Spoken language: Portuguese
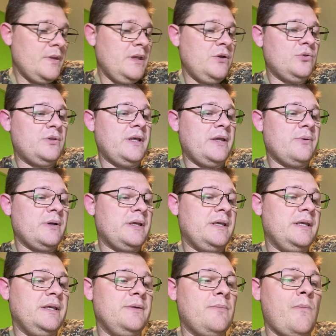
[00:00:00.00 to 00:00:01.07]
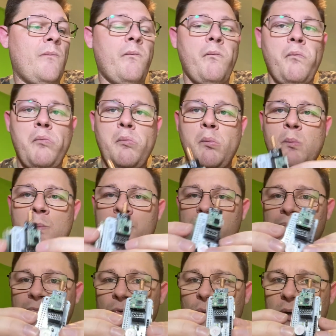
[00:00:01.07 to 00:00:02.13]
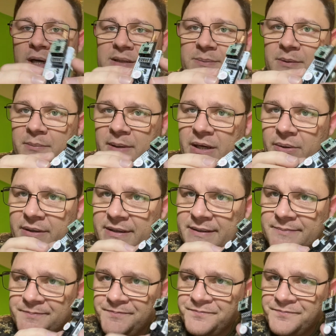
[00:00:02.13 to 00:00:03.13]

eu tenho aqui o Raspberry, né?